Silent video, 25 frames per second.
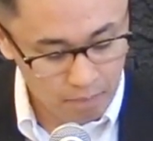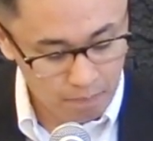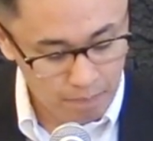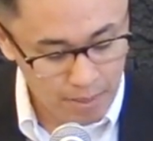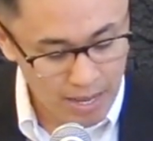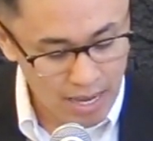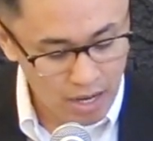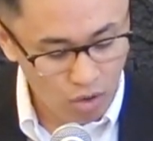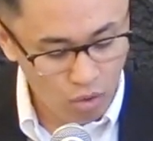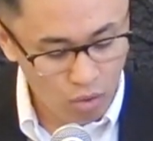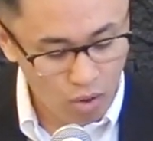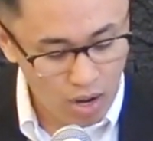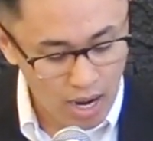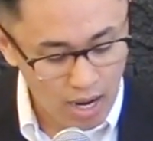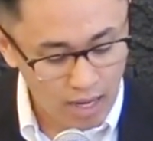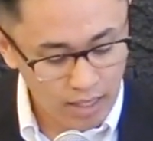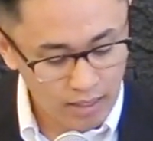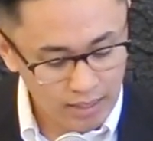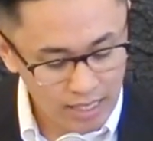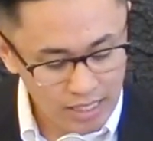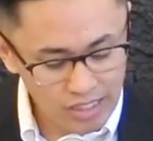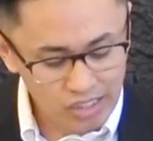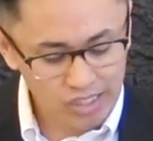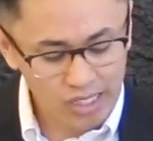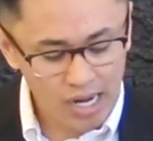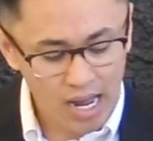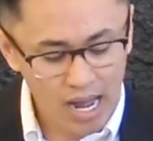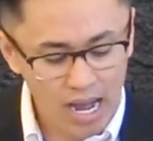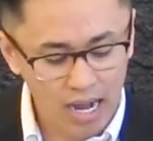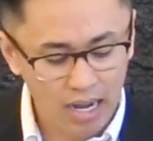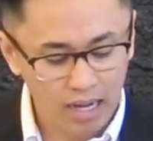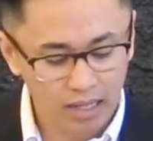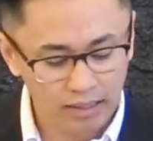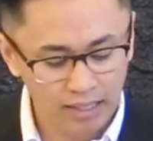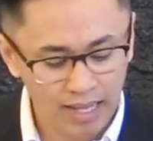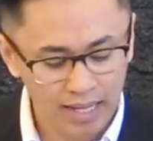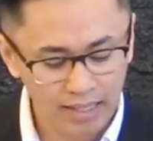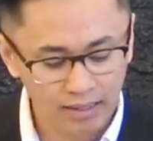Pero ang nasa
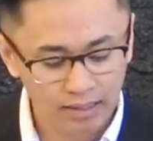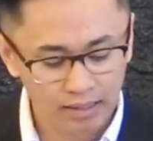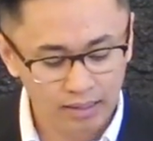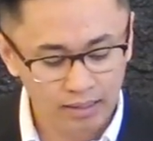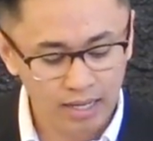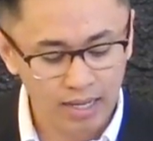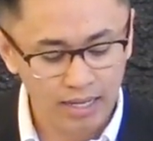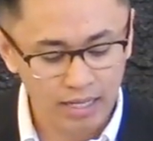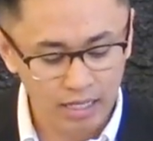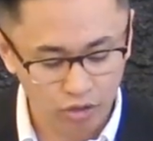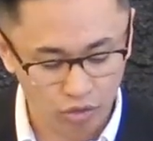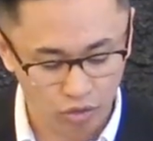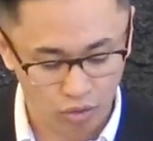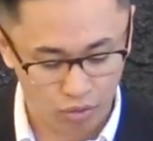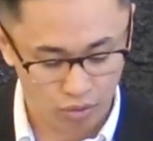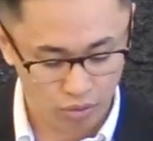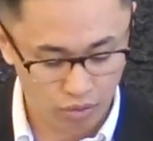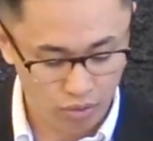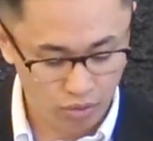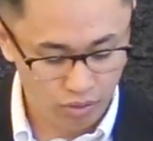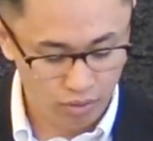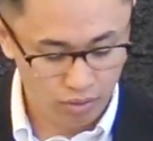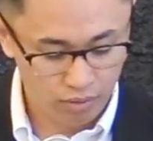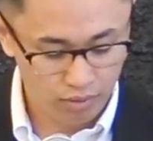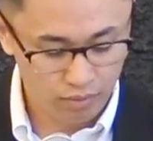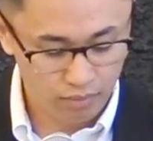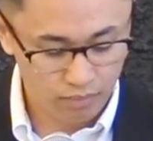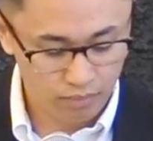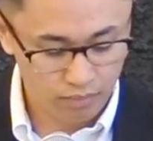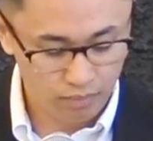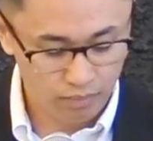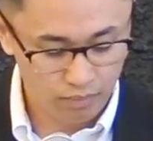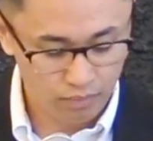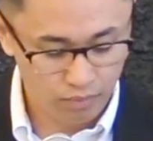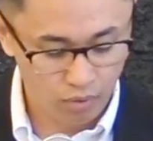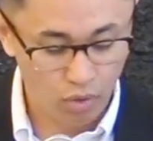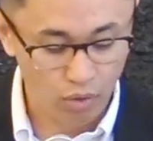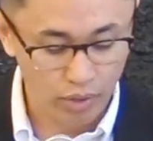aklat na ito,
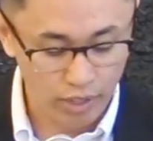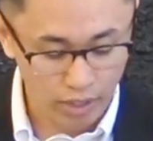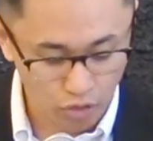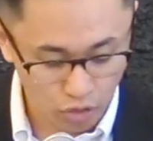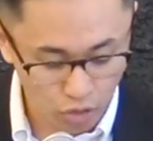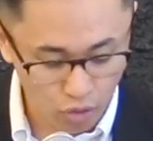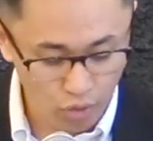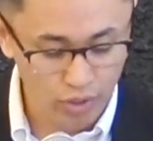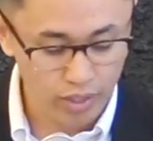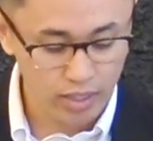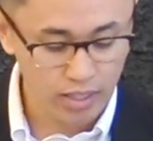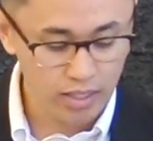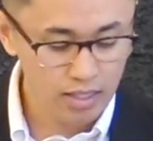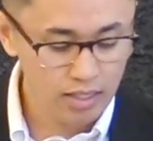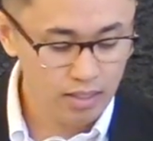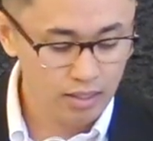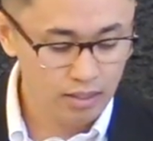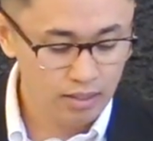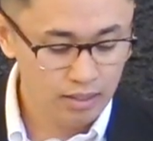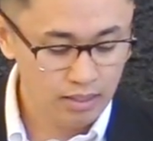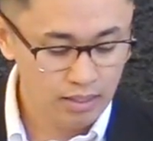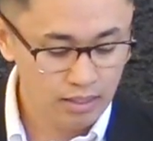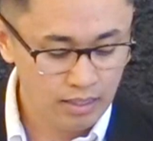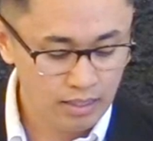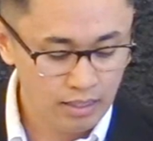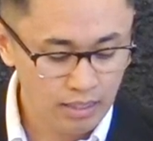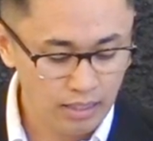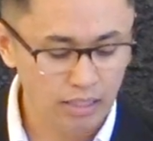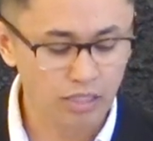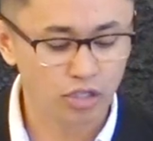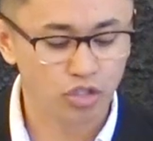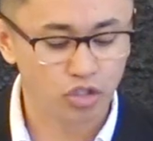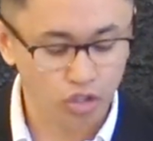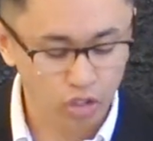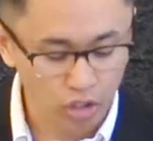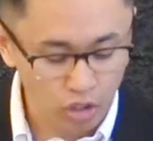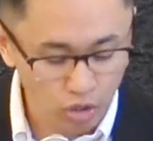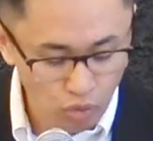o ito'y
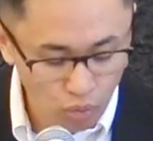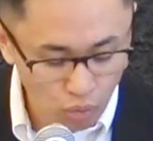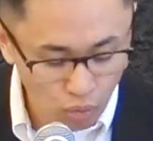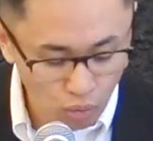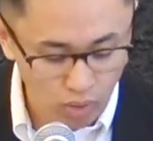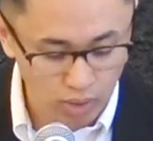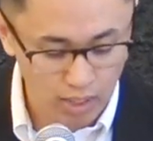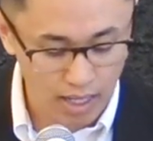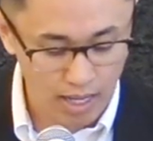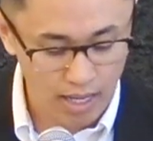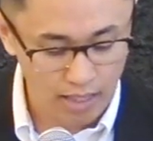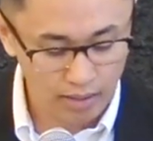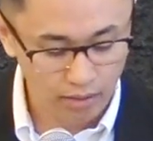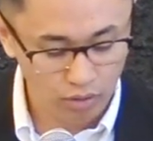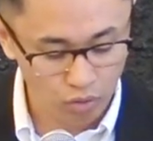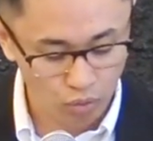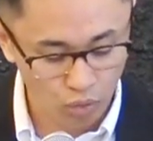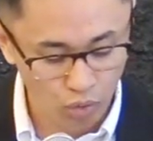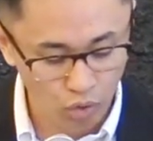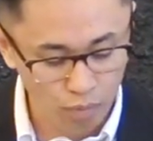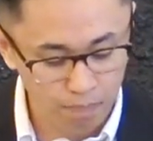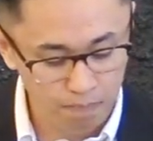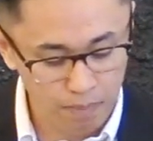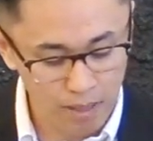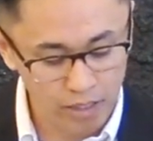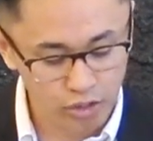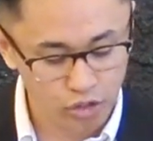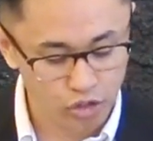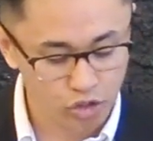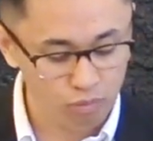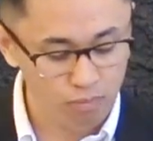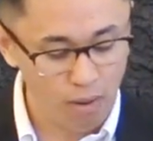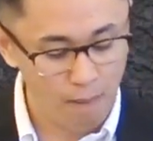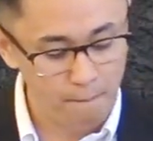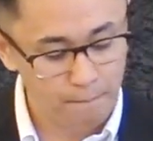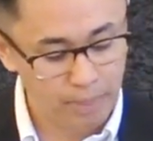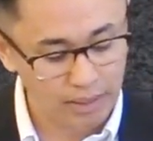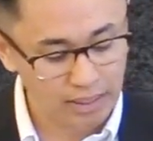isinulat upang
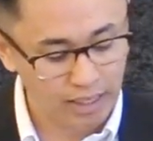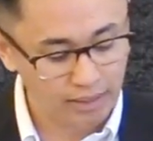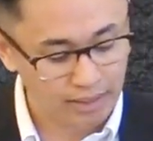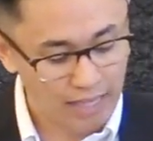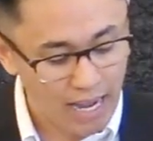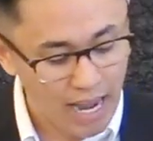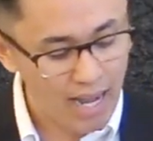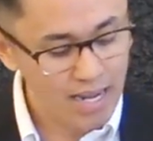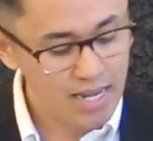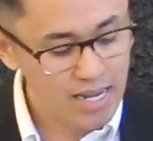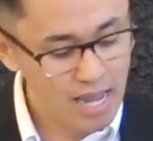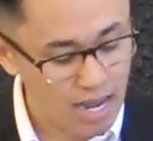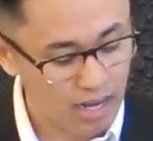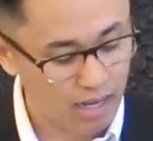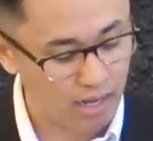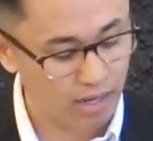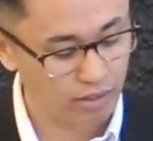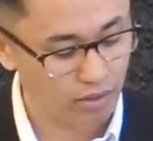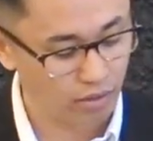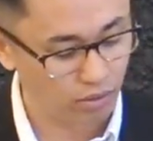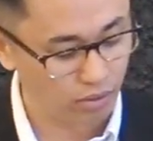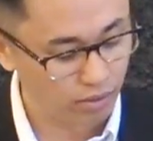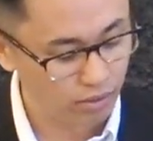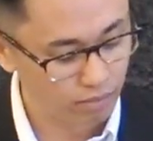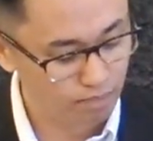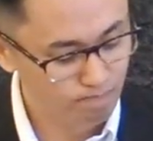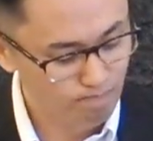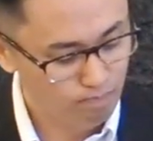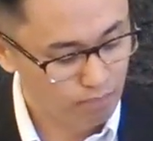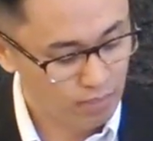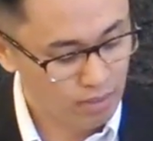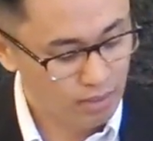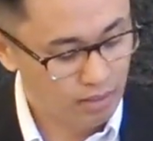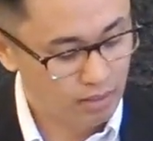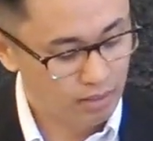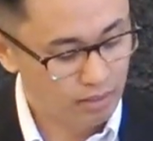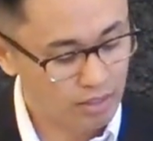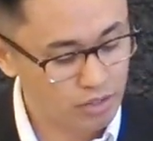sumampalataya kayo
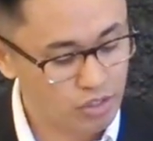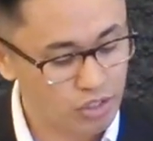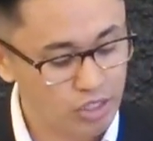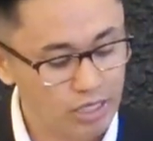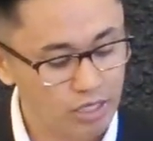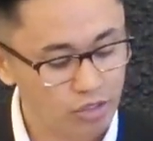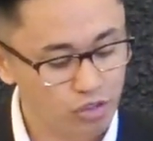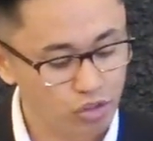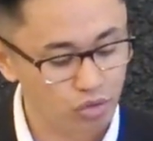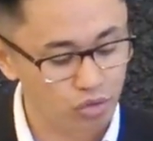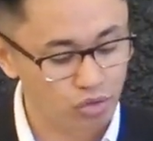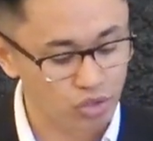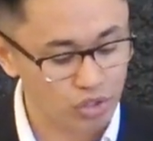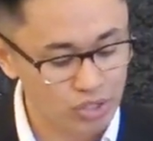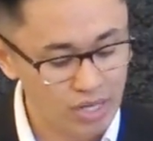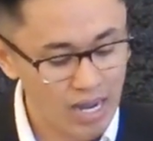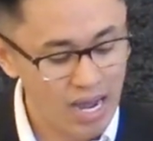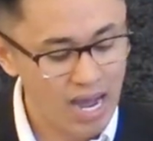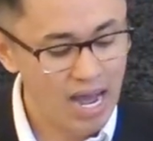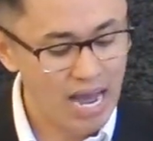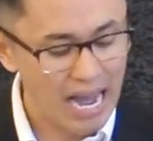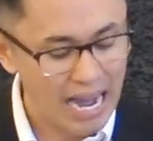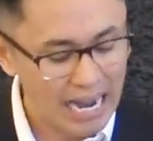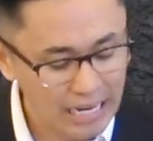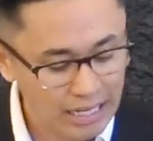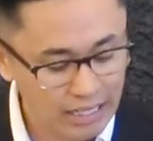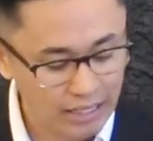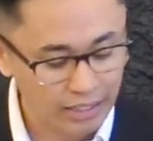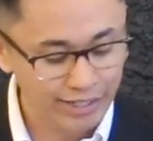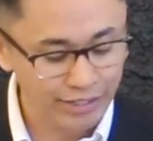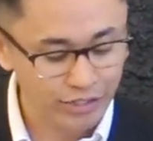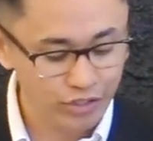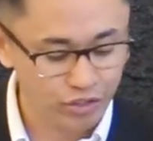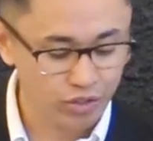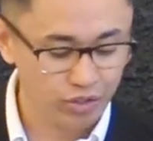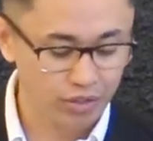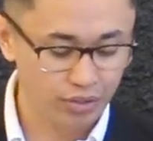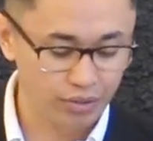na si Jesus nga ang
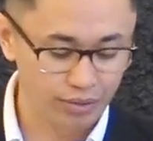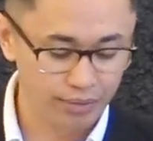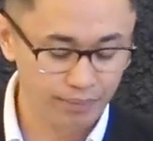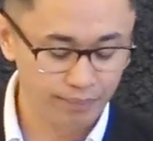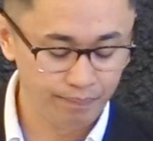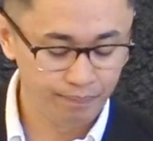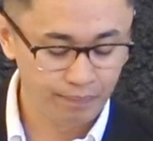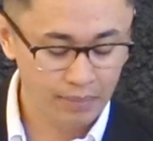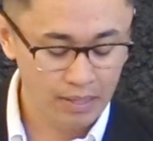Kristo,